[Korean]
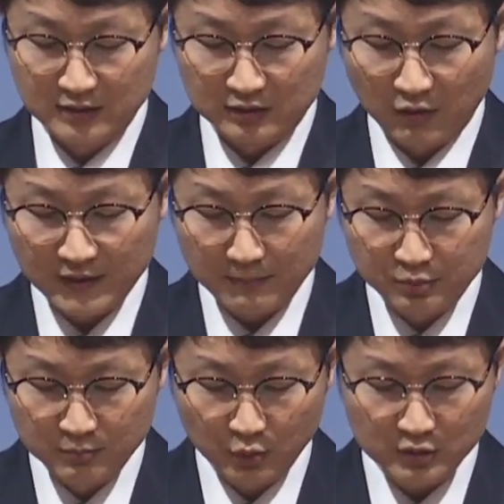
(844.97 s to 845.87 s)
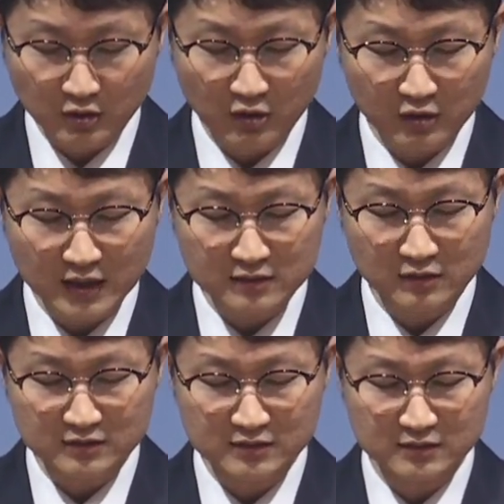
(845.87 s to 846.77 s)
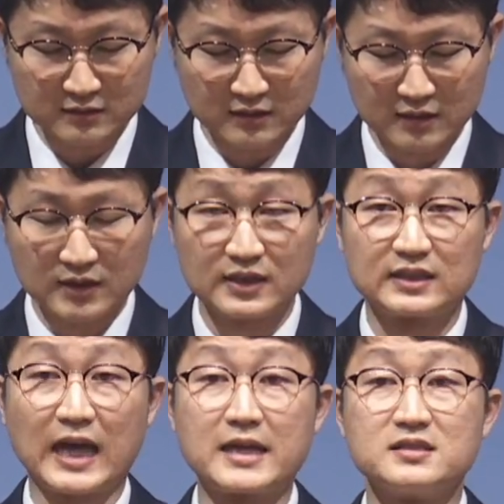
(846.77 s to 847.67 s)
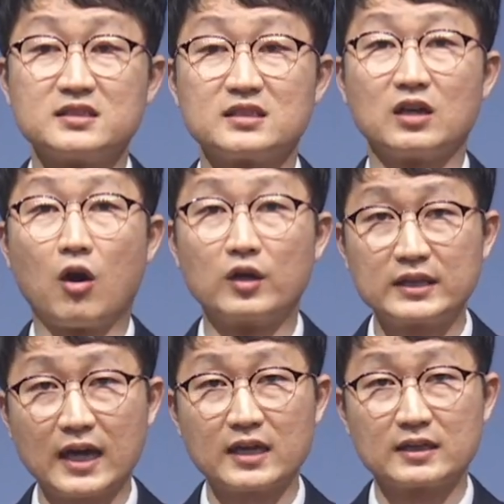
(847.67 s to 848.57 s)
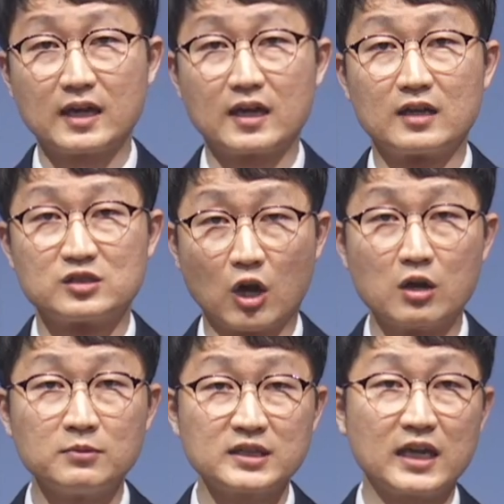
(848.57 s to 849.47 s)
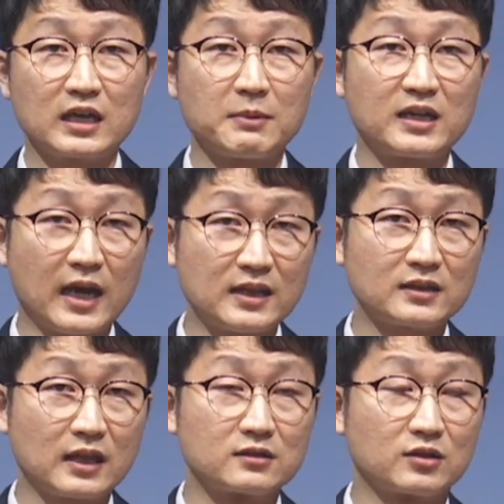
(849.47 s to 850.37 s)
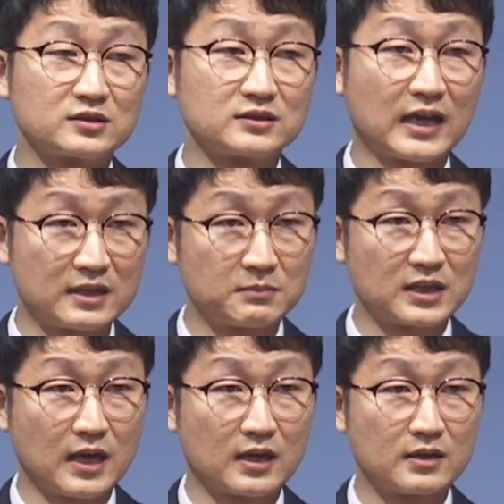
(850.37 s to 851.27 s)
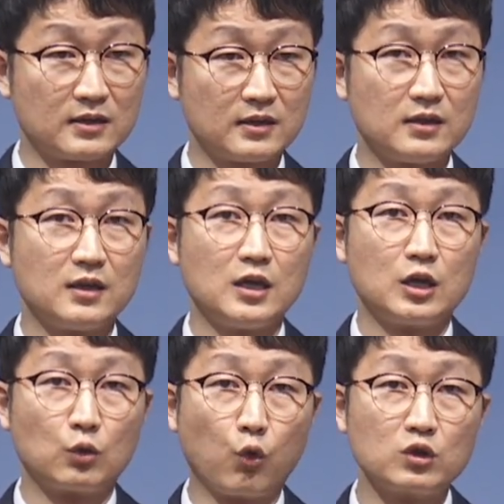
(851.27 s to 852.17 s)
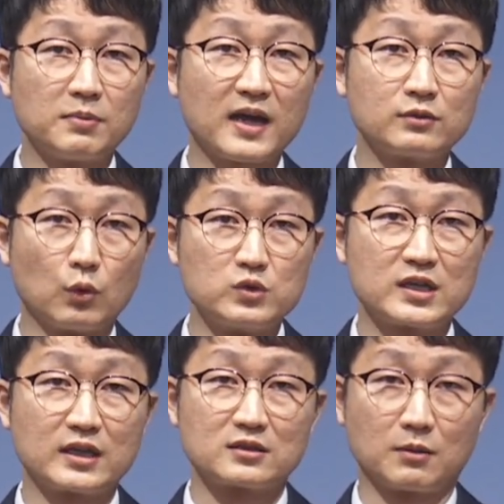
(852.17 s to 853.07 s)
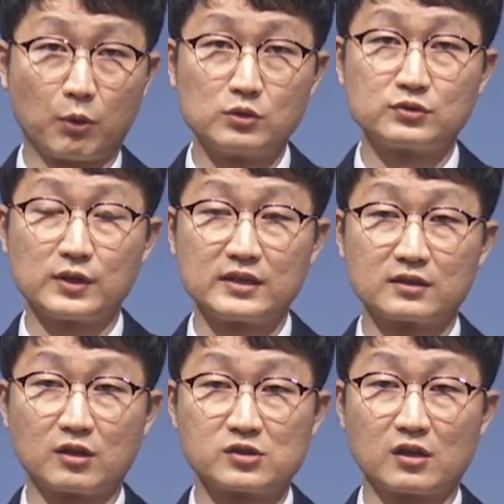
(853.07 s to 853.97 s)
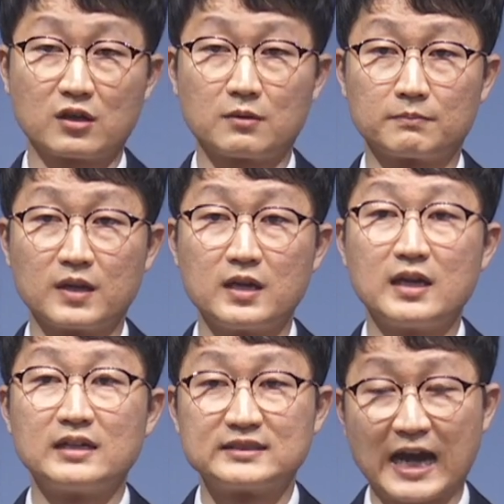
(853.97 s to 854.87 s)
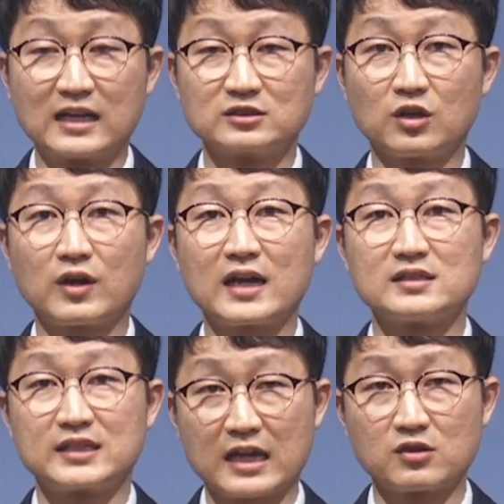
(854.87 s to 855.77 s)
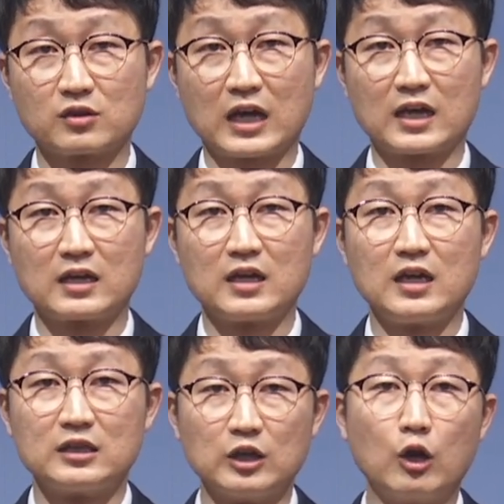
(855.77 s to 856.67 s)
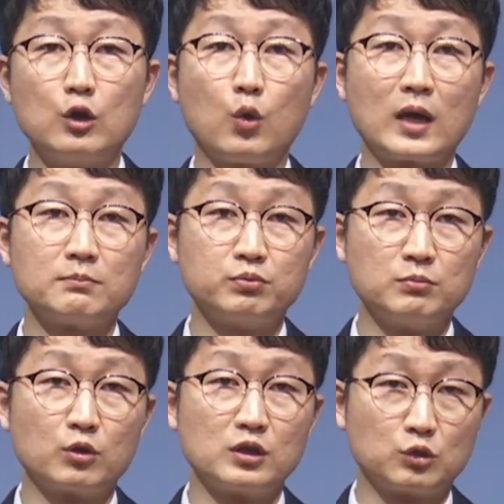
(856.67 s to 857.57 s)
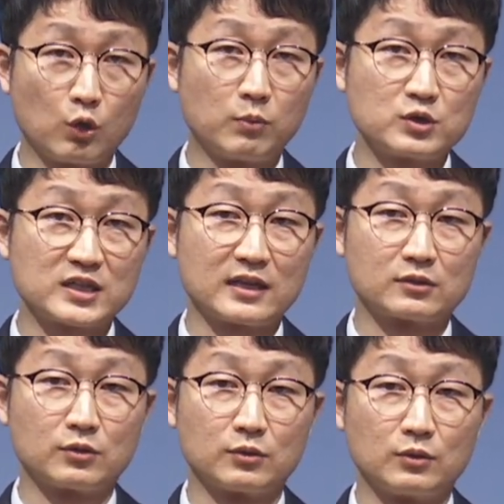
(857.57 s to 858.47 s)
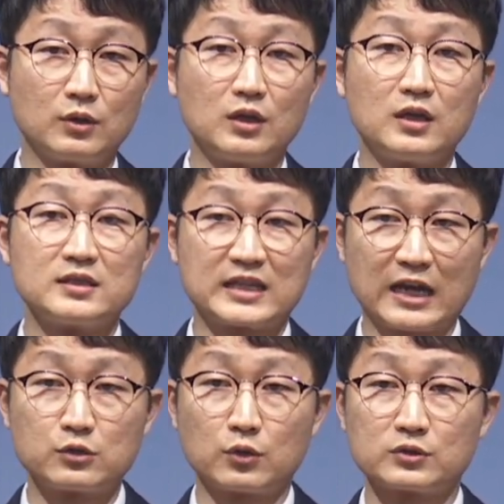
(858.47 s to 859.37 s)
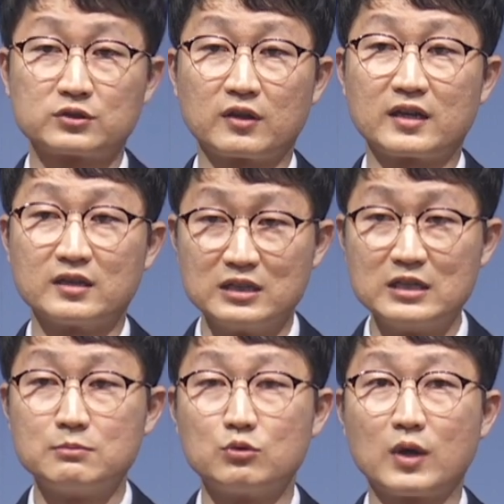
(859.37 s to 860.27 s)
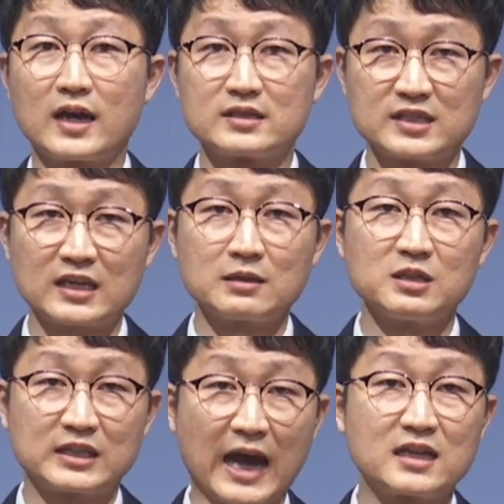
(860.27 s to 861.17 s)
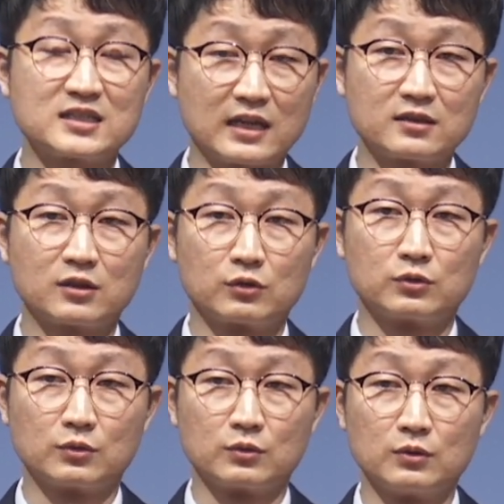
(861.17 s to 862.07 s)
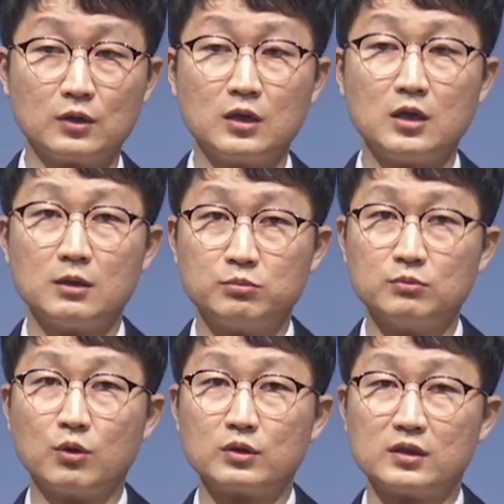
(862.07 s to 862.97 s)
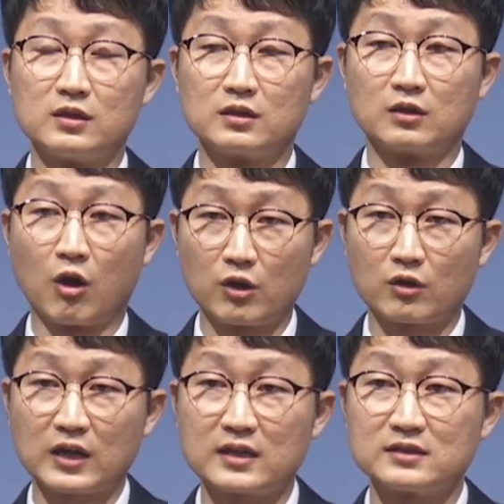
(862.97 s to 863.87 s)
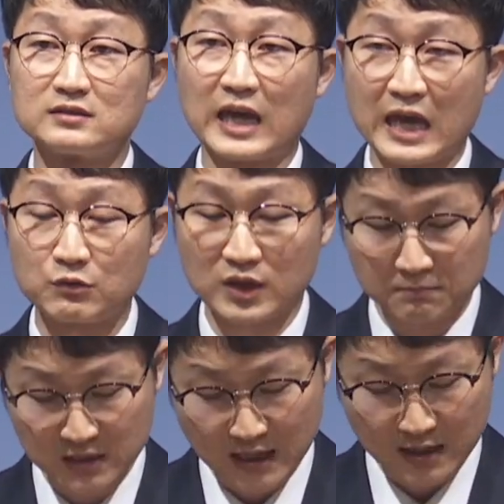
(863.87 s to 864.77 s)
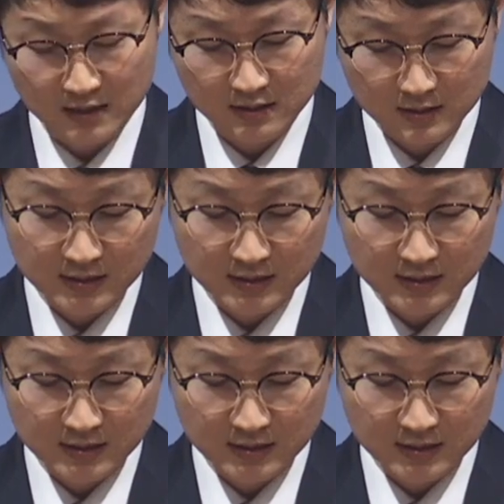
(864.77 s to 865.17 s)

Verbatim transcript: 그런데 부모를 거역하는 것은 단지 어린아이나 젊은이에게만 해당되는 것은 아닙니다. 고르반 논쟁에서 볼 수 있는 것처럼 장성한 자녀가 연로한 부모를 돌보지 않고 자녀로서의 의무와 책임을 다하지 않는 것도 부모를 거역하는 행위입니다.